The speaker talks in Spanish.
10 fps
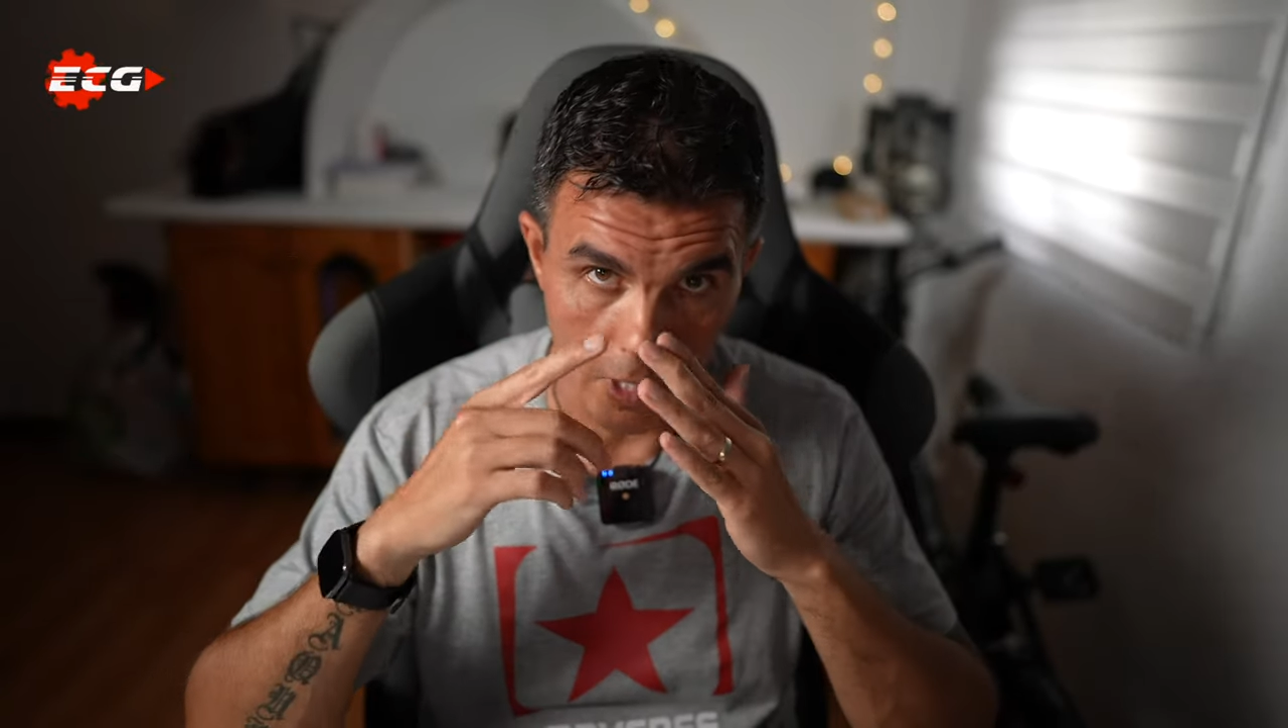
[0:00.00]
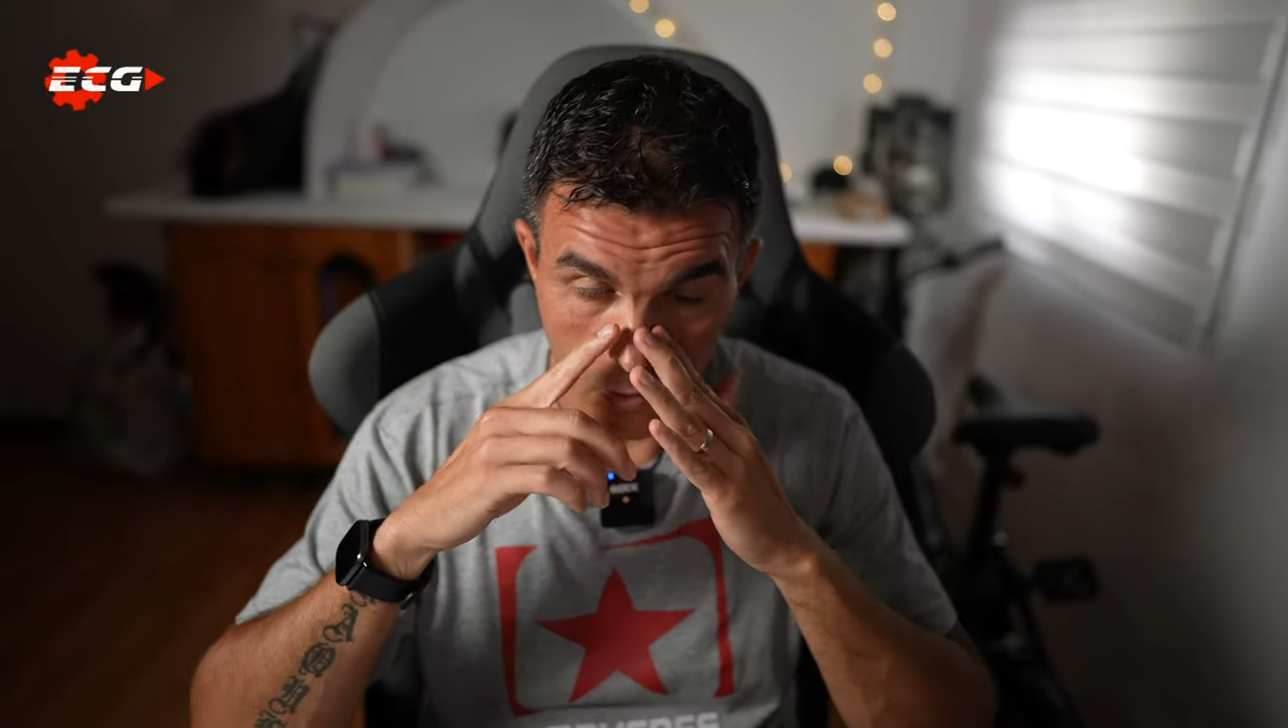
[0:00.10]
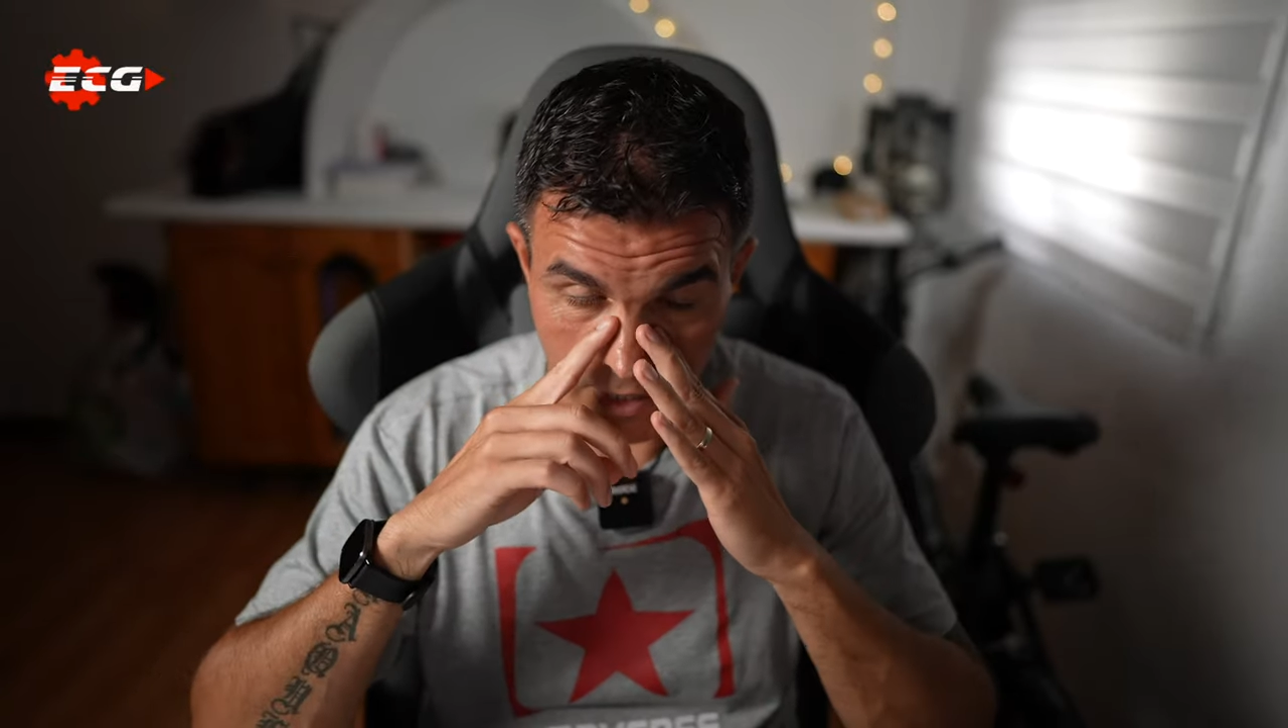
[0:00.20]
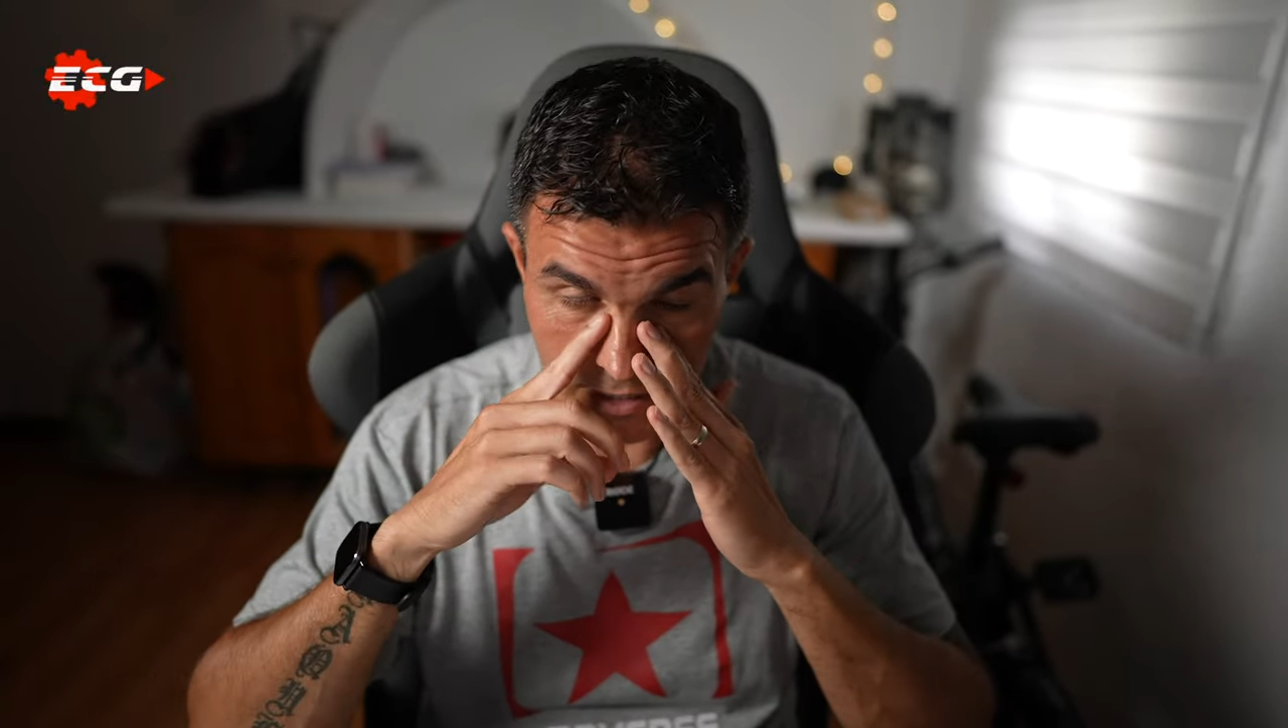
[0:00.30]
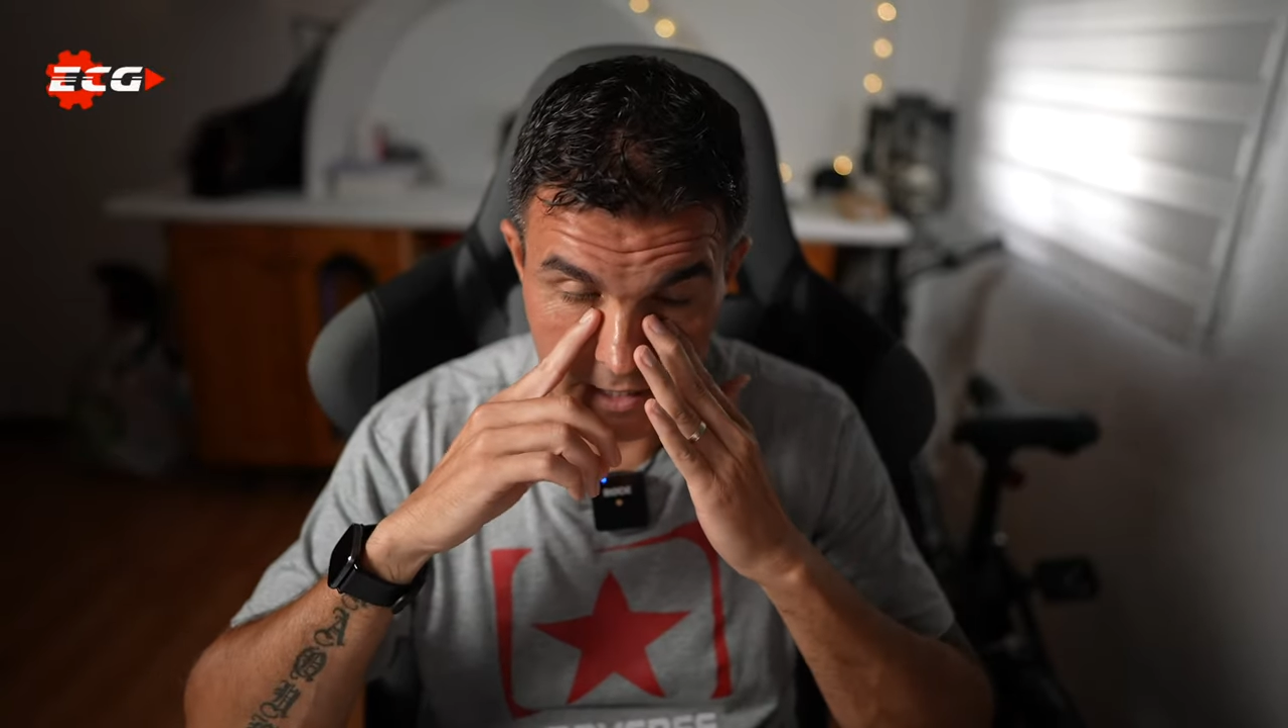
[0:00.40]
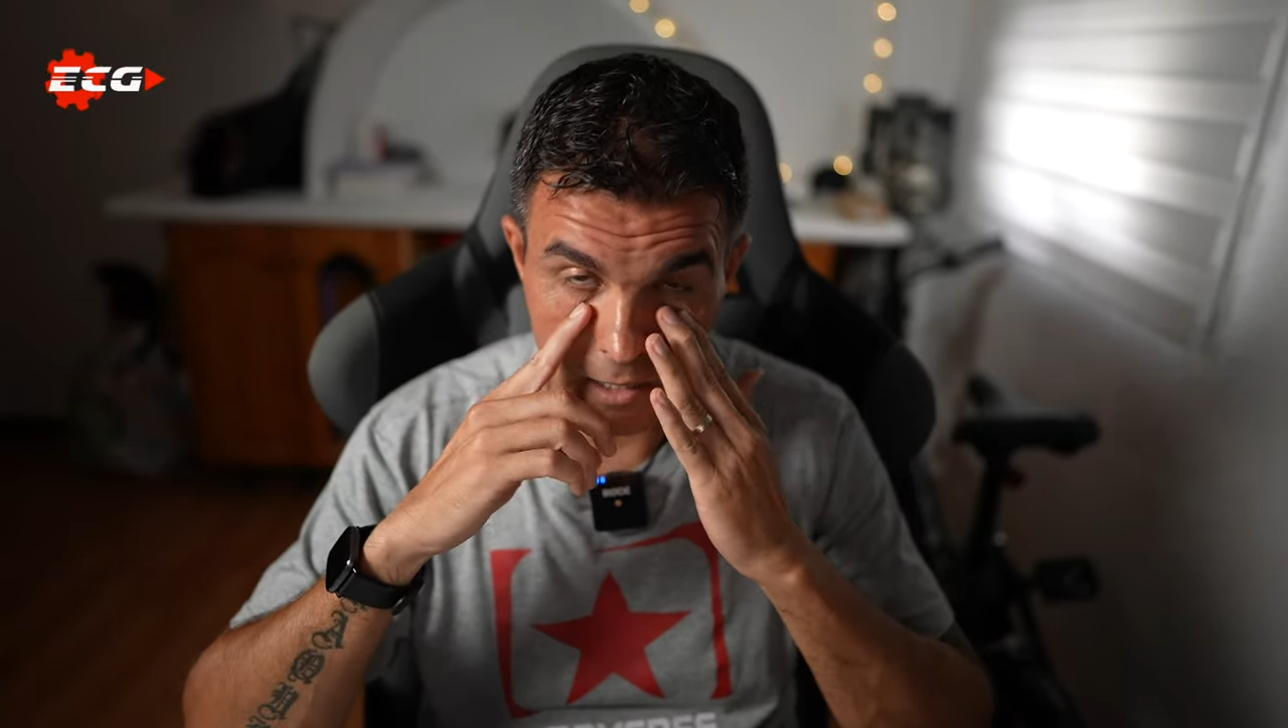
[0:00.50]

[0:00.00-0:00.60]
Aún así,